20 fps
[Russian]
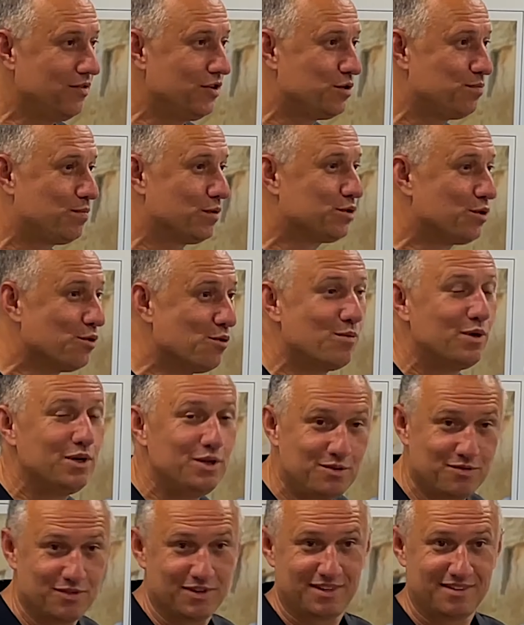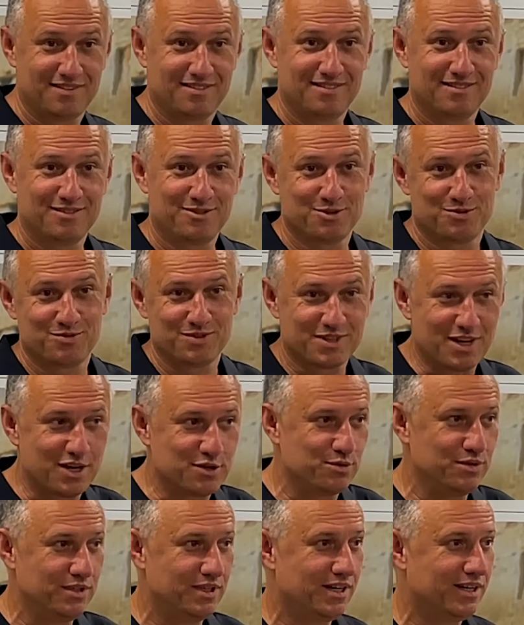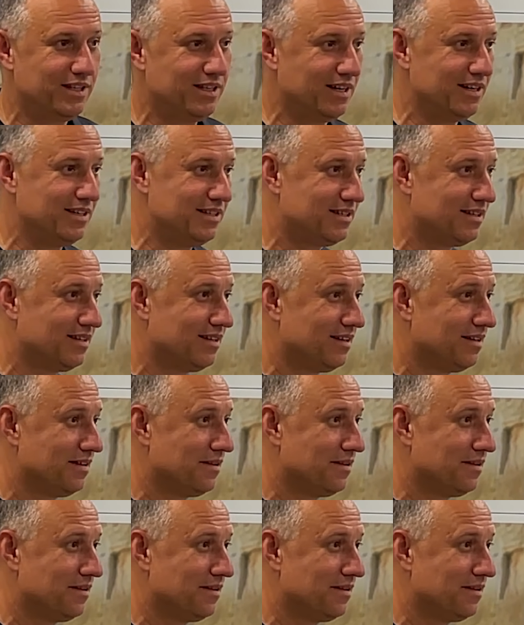вещь постом молитвой. Что ж вы сразу не догадались?